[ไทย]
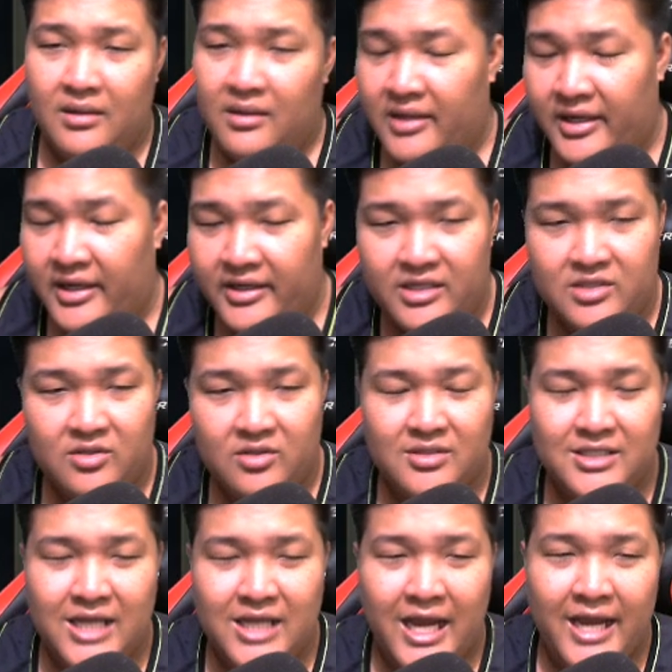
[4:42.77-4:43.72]
ใครที่สน
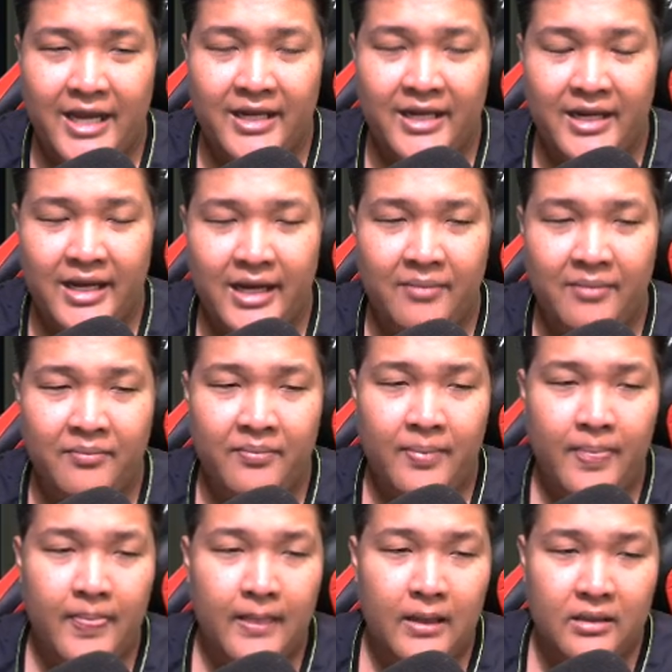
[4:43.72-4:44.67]
ใจนะครับ
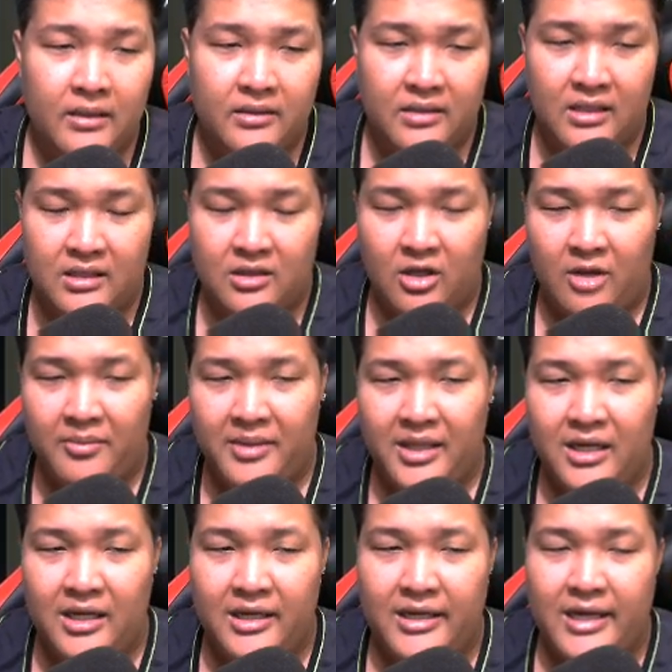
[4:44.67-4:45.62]
ติดต่อมาได้
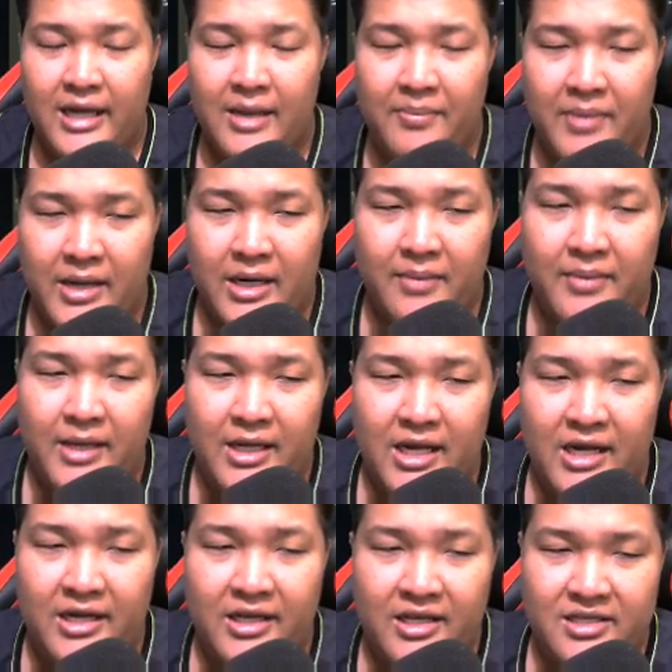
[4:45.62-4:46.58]
เลยนะครับผ่านทางเพจ
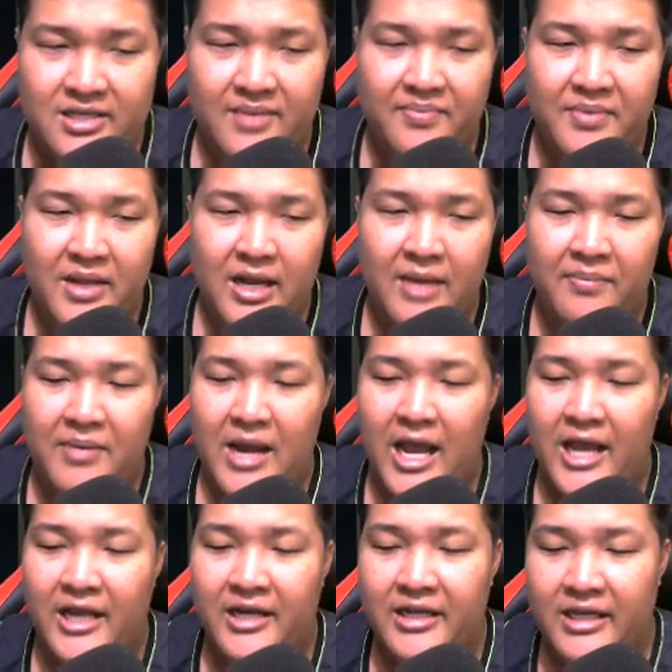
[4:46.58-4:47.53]
IDSF นะครับไลน์
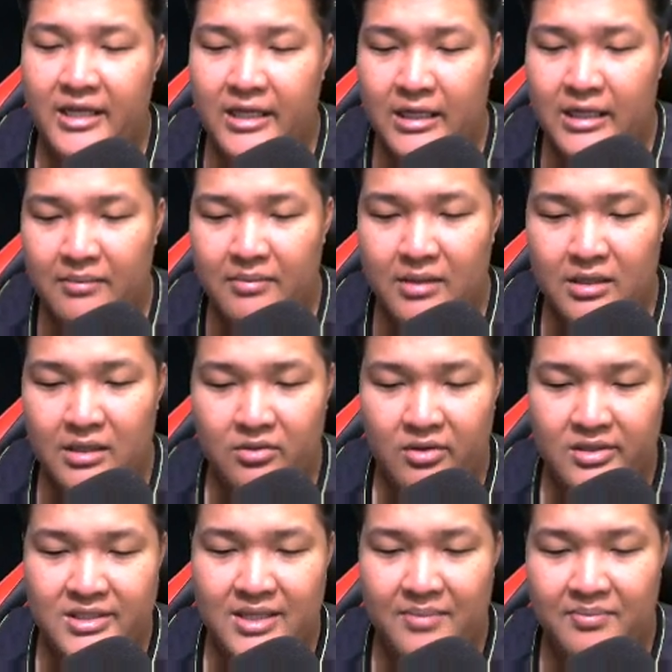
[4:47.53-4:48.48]
ID นะเบอร์โทร
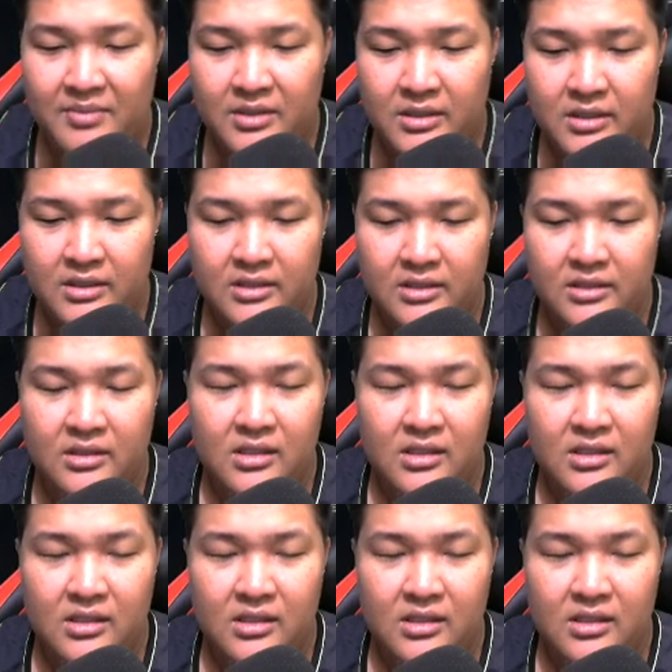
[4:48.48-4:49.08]
ศัพท์มือถือ